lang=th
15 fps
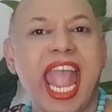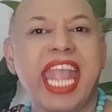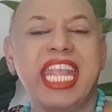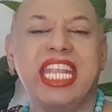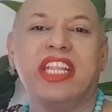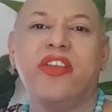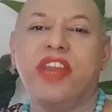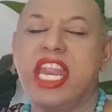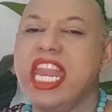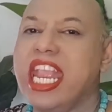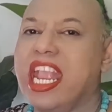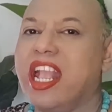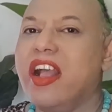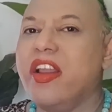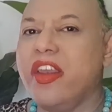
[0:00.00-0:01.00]
น์ตัวท่านเอ
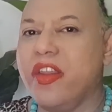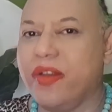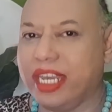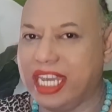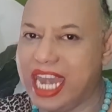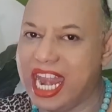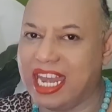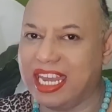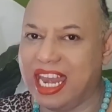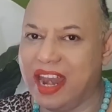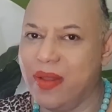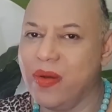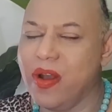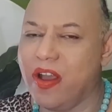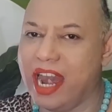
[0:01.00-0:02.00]
งก็โดดเด่นใน
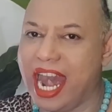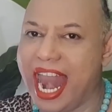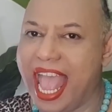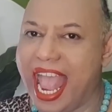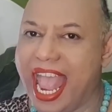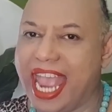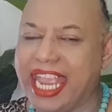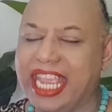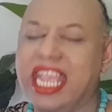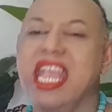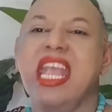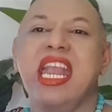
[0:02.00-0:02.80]
โลกออนไลน์